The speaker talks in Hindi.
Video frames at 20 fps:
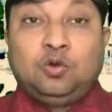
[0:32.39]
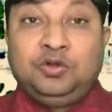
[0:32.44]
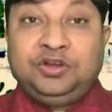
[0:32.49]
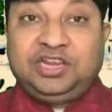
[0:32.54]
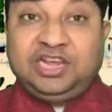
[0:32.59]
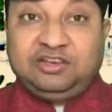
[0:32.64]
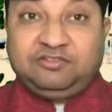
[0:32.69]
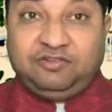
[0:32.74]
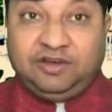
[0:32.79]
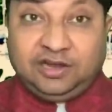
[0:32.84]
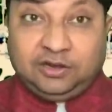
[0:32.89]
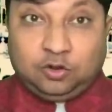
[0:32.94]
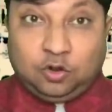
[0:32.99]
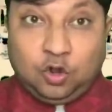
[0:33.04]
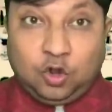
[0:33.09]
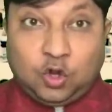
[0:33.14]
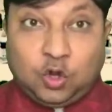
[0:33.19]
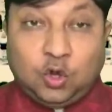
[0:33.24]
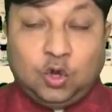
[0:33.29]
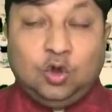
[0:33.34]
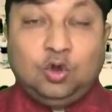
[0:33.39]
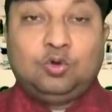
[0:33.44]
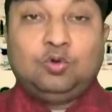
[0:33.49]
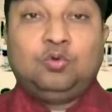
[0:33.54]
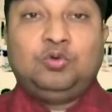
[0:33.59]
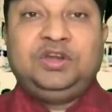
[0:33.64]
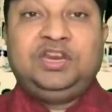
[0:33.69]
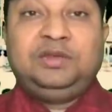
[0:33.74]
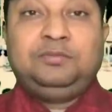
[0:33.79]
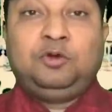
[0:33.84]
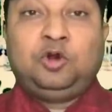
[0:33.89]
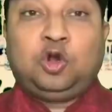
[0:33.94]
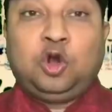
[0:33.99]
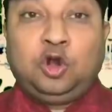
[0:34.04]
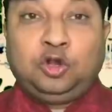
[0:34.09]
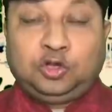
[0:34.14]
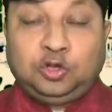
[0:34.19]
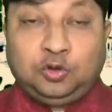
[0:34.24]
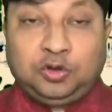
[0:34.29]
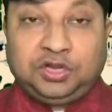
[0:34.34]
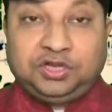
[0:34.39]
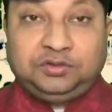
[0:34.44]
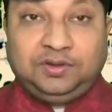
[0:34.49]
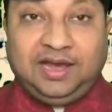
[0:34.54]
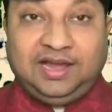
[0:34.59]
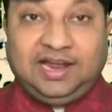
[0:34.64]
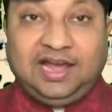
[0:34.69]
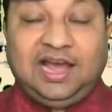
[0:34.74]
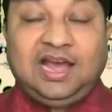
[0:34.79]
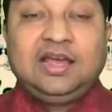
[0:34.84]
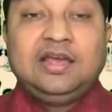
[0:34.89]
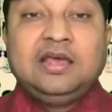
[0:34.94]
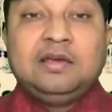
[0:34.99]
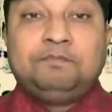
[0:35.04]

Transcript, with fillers: उनके वर्गों को उन्हीं मुखौटों के द्वारा